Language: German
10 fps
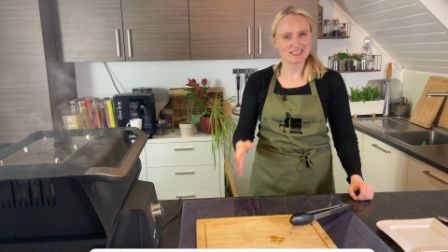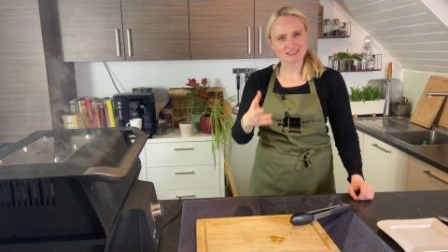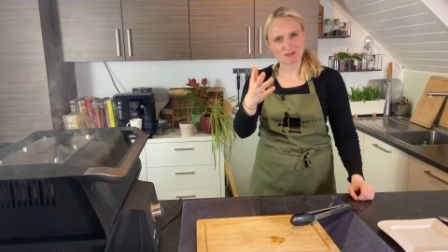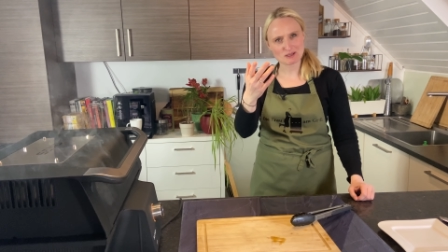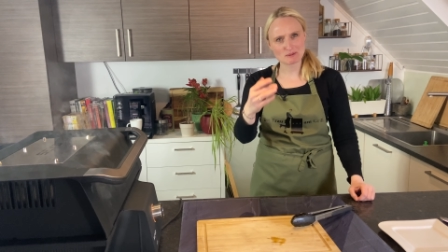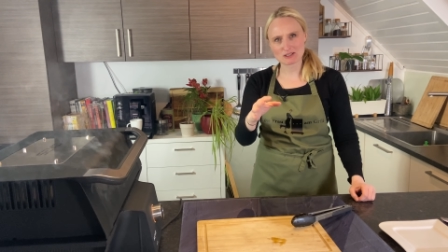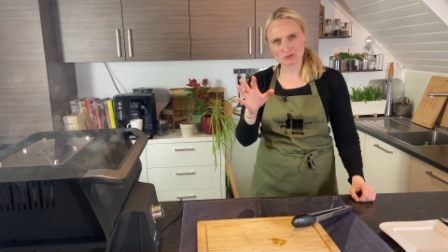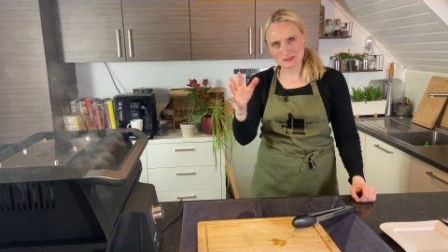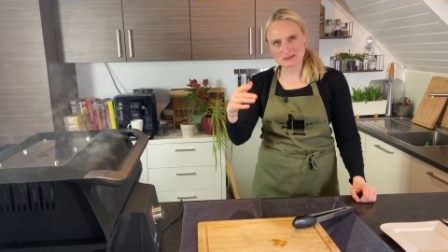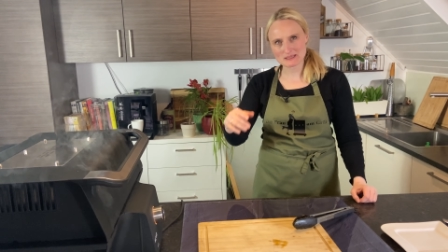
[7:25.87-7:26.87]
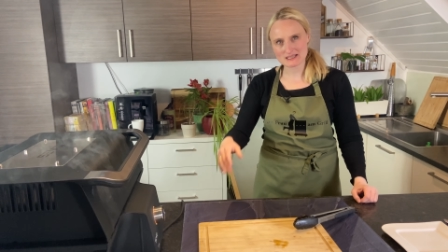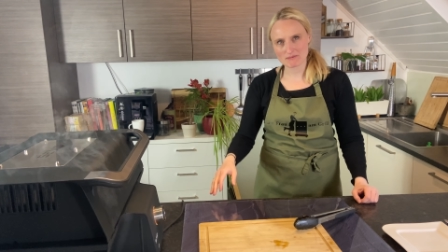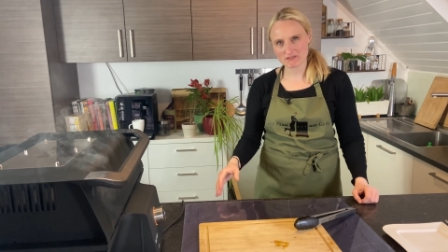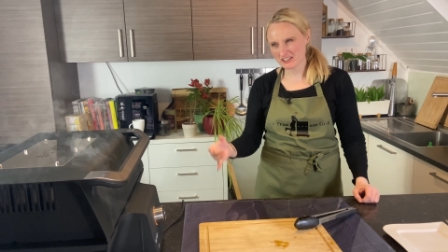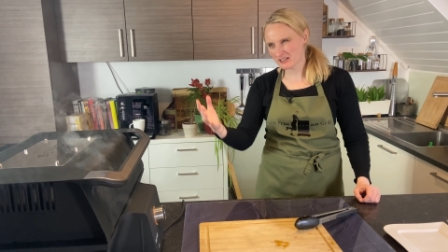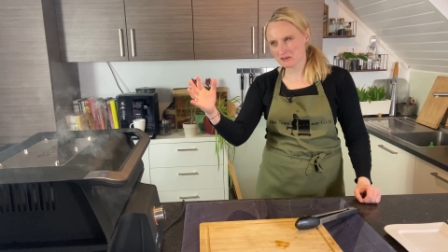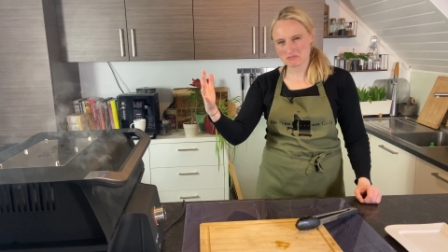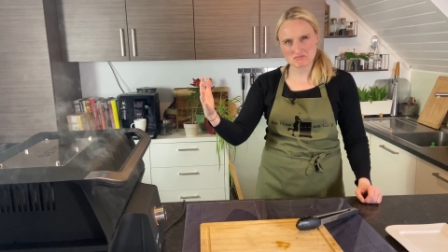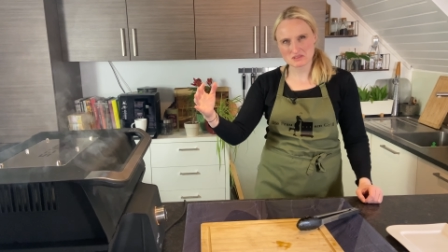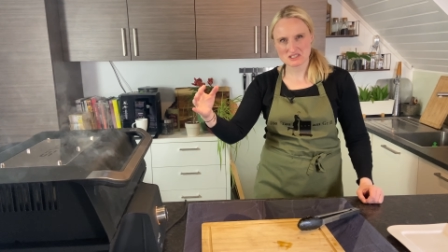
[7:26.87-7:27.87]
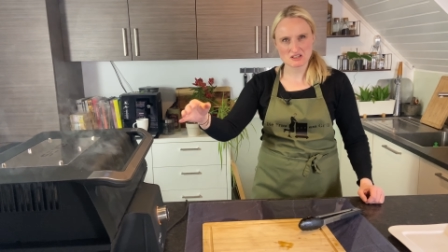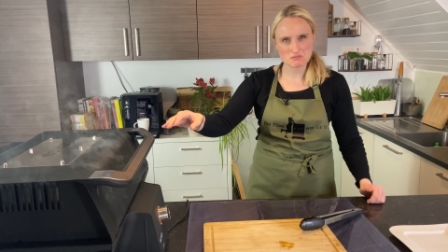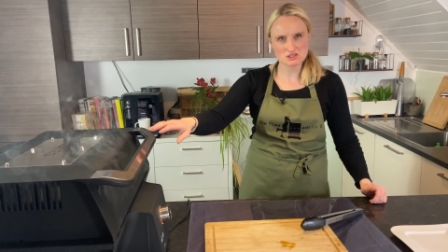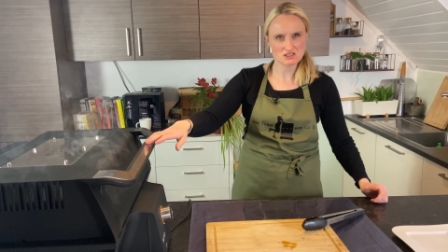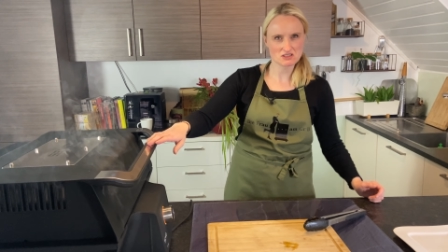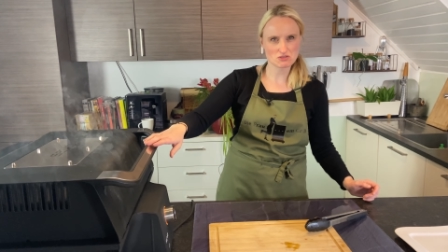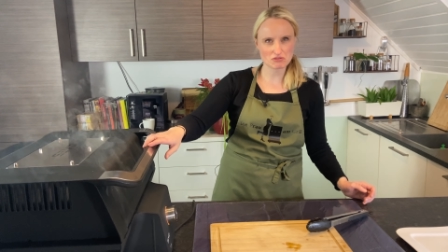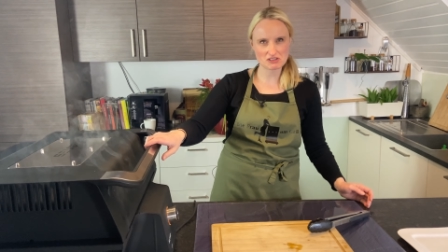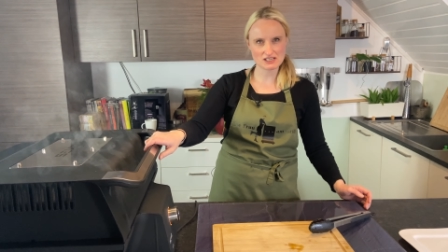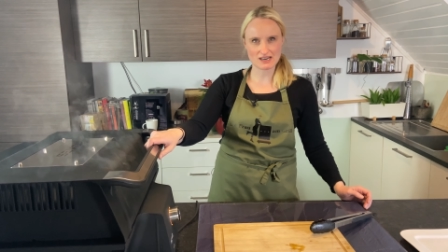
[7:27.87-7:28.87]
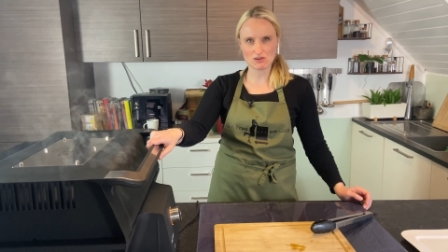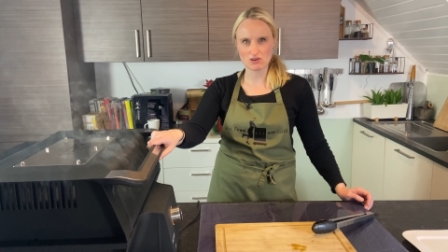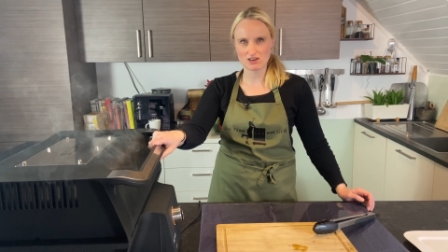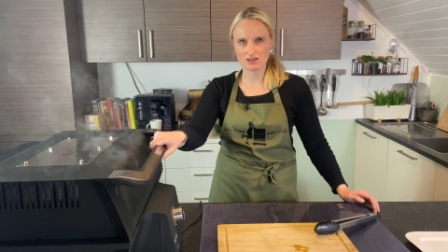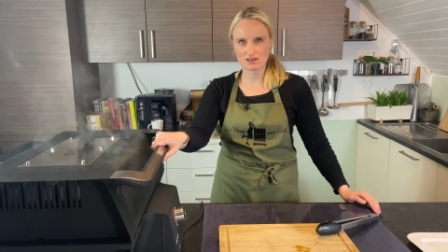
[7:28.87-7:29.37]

Kameramann, du bist ein bisschen empfindlich, ist dir ein bisschen zu viel Rauch?